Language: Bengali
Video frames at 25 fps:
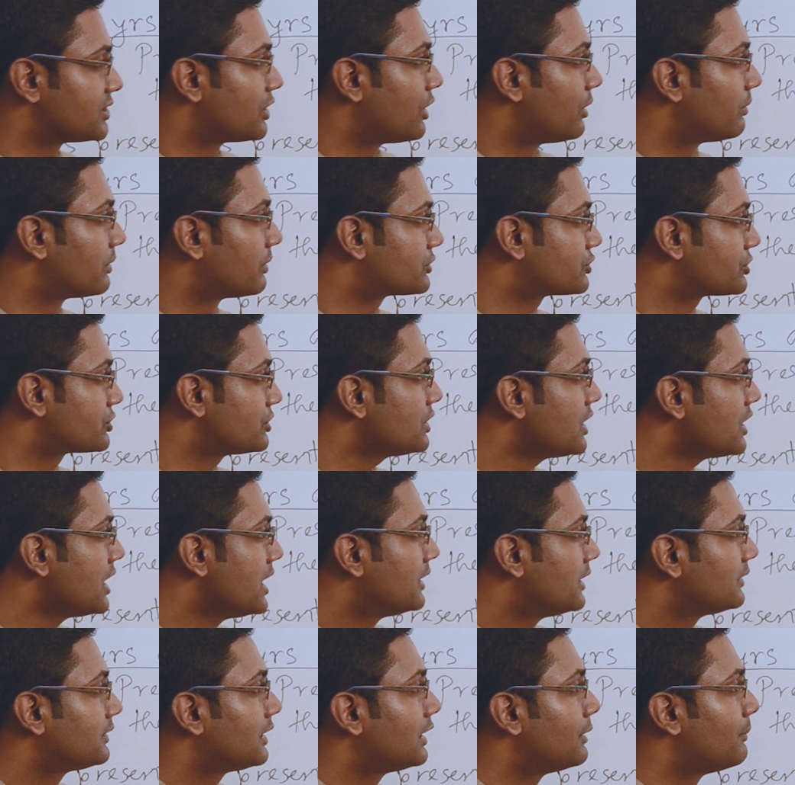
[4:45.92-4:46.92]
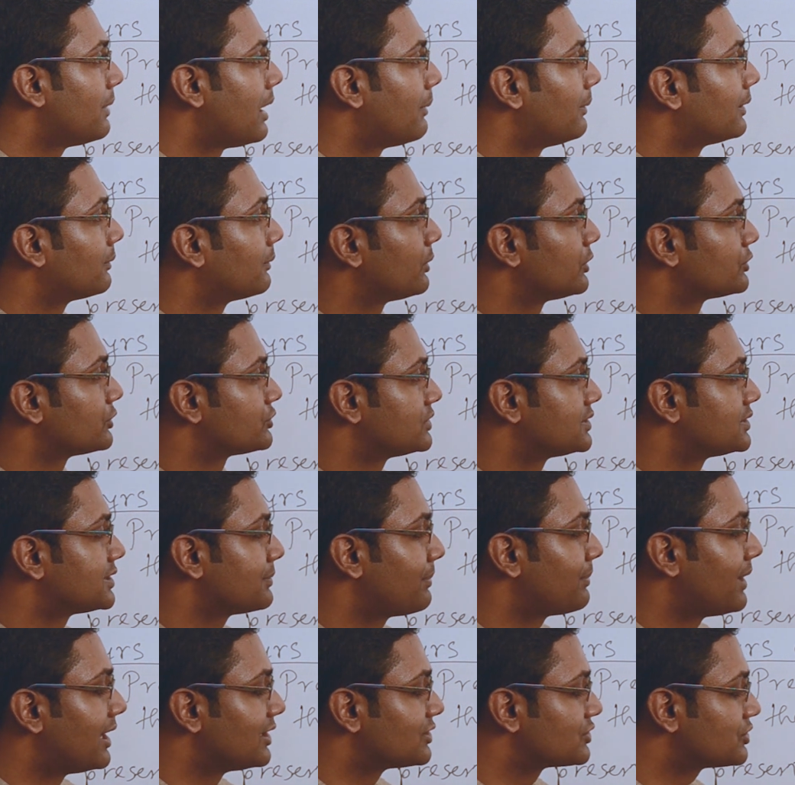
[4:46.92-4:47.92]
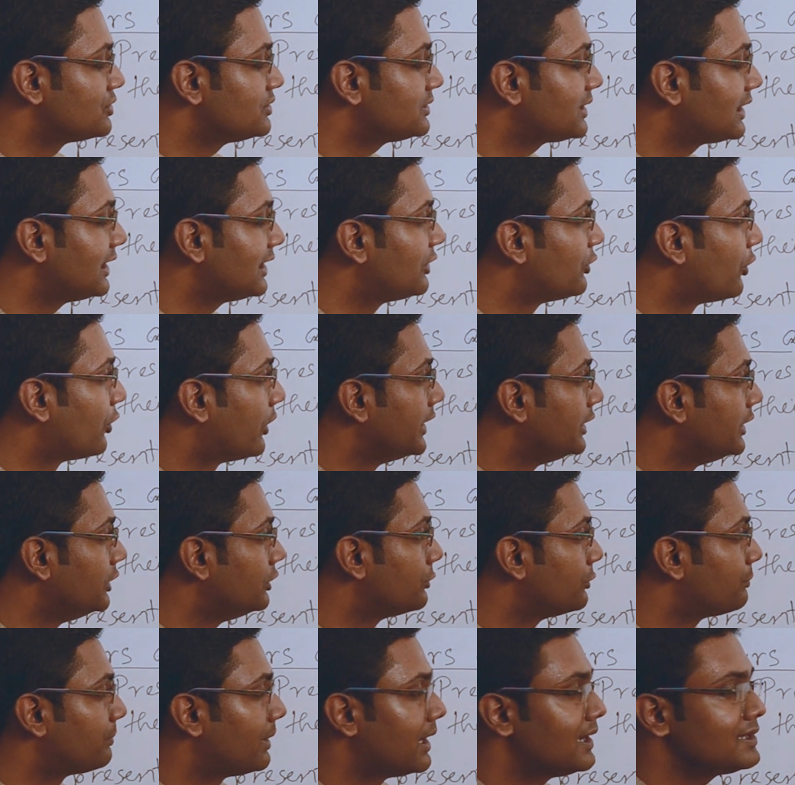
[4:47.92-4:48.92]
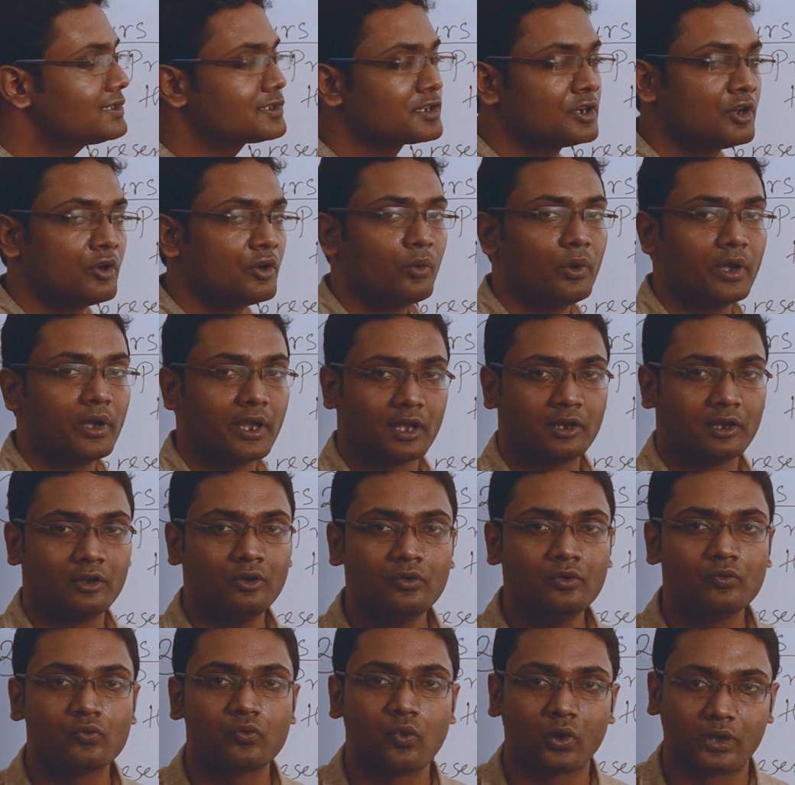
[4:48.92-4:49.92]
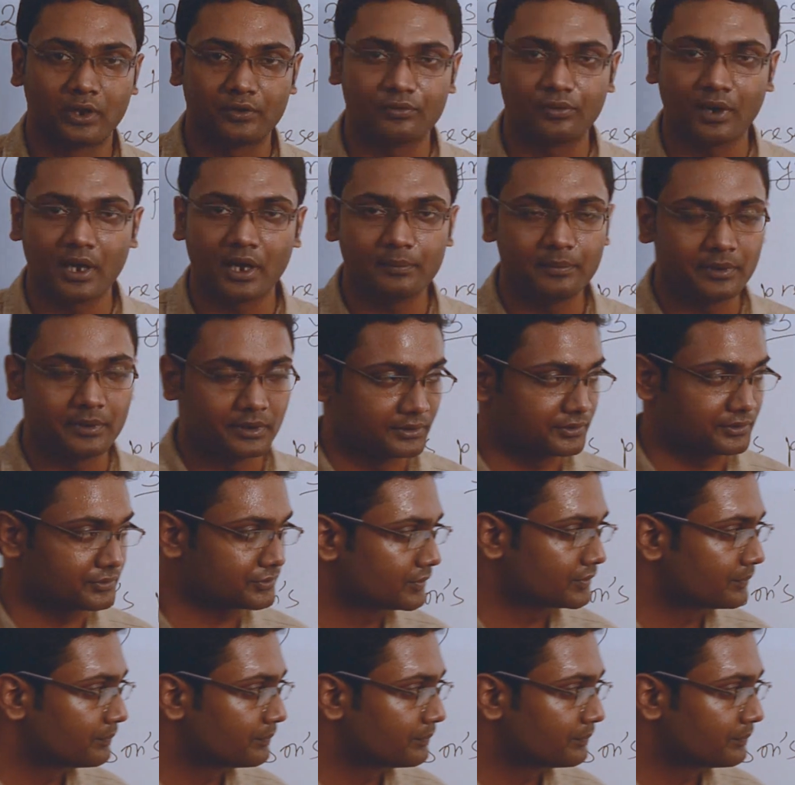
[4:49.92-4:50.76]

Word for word: ন বছর তাহলে বাবার বয়স হচ্ছে পাঁচ গুণ তাহলে নয় ইন্টু পাঁচ হয়ে গেল ফর্টি ফাইভ ইয়ার্স